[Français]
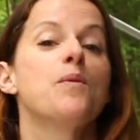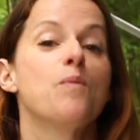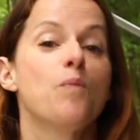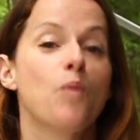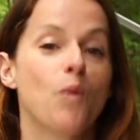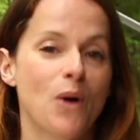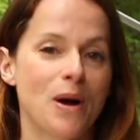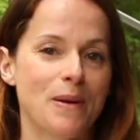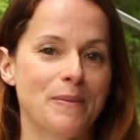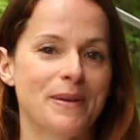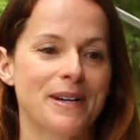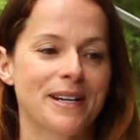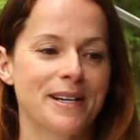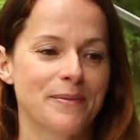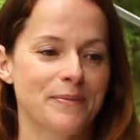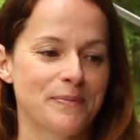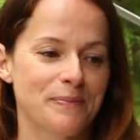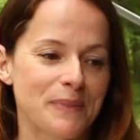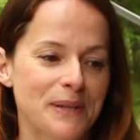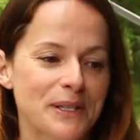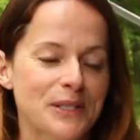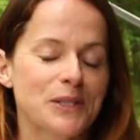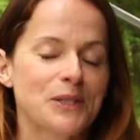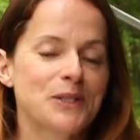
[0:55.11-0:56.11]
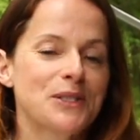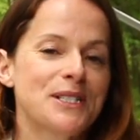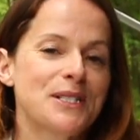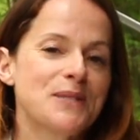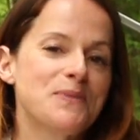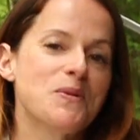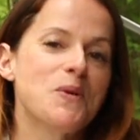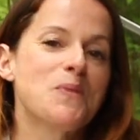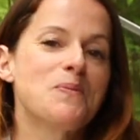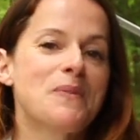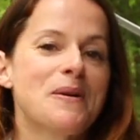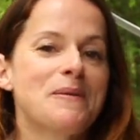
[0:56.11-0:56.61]
moi-même parce que c'est
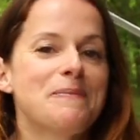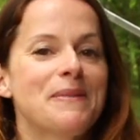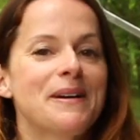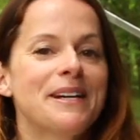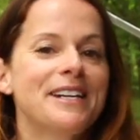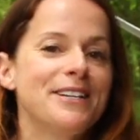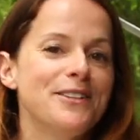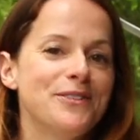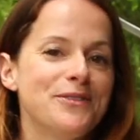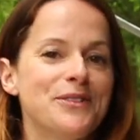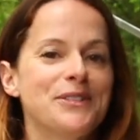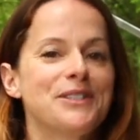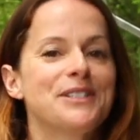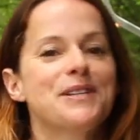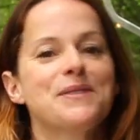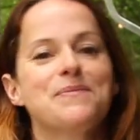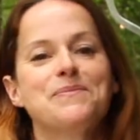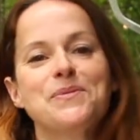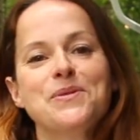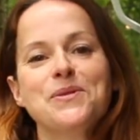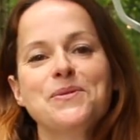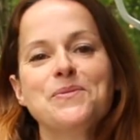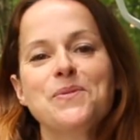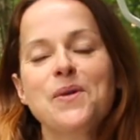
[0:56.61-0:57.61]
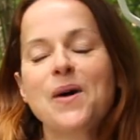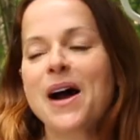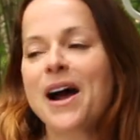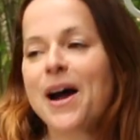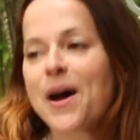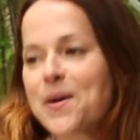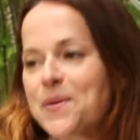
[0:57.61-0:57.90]
mon papa qui le faisait pour moi,